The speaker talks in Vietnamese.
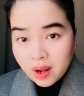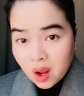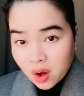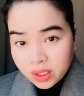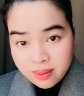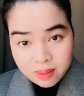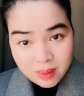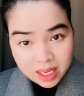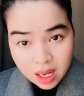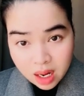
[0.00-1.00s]
và họ chỉ biết
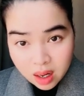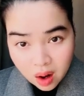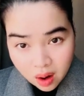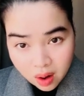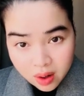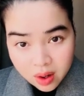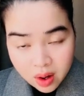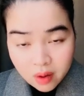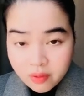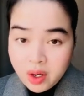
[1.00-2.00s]
bản thân họ
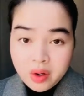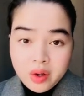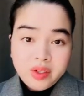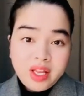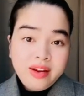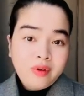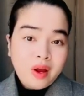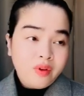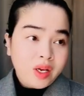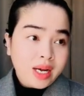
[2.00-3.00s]
họ vẫn gửi tiền
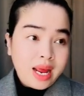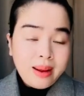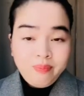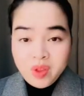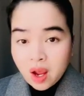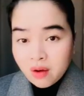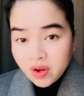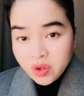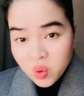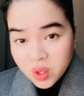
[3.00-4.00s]
về Việt Nam họ
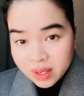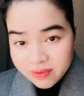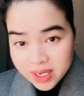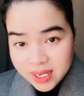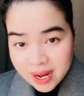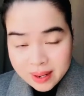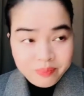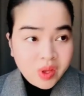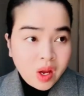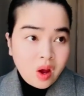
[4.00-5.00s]
vẫn du lịch Việt Nam
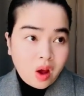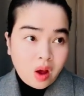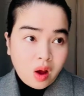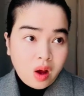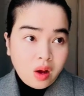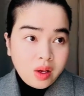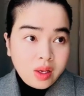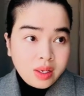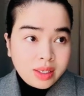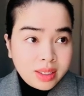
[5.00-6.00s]
họ
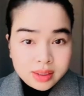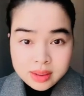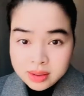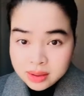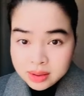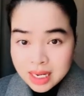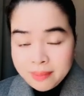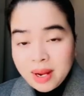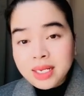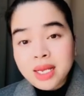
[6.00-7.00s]
cứ
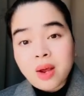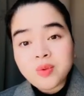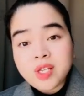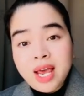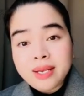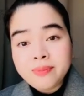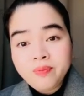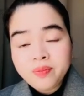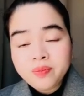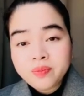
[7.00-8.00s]
làm ăn với cộng sản
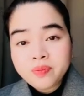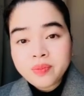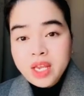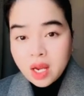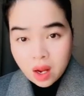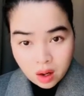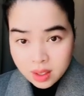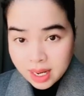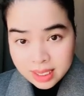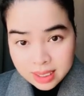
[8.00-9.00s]
thì họ
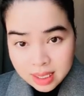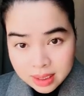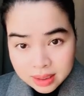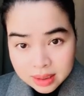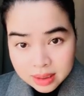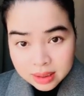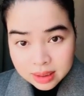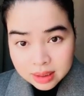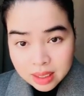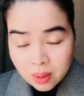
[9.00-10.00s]
này á
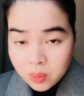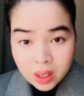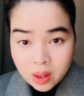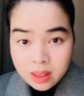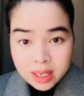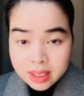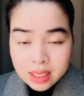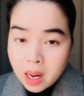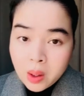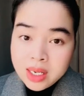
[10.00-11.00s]
không có nói lên cái
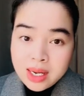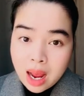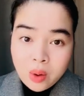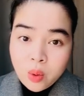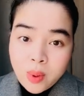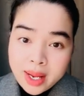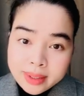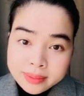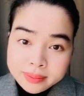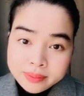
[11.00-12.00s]
giỏi cái dở của
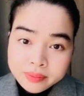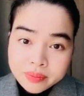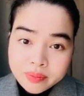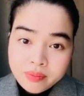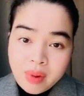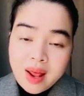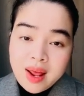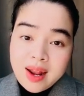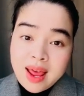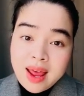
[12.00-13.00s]
mai
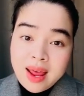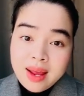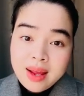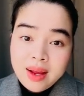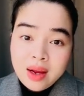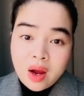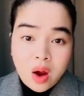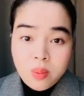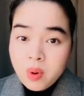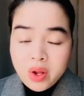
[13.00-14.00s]
mà là họ
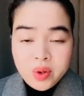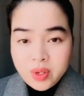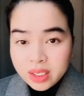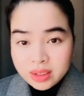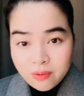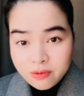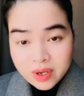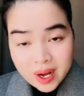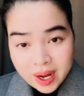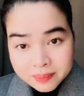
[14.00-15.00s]
không có yêu dân tộc Việt
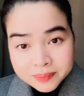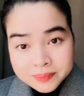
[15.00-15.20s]
Nam